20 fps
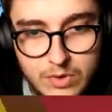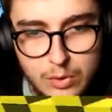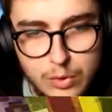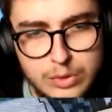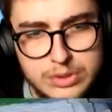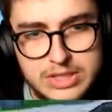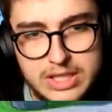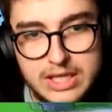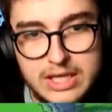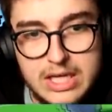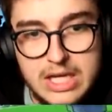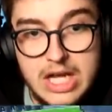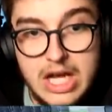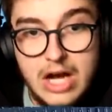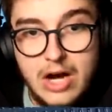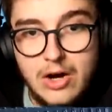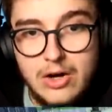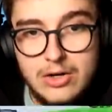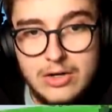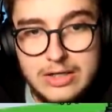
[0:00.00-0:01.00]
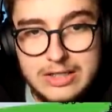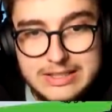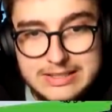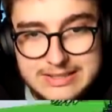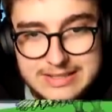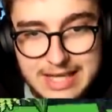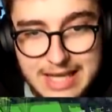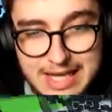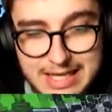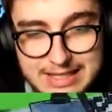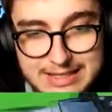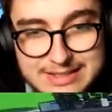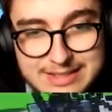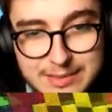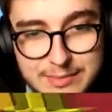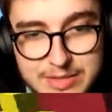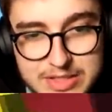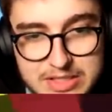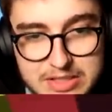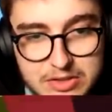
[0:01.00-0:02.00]
Ok, oh là là les, eh,
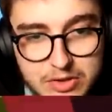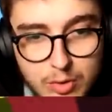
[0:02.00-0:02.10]
amis j'ai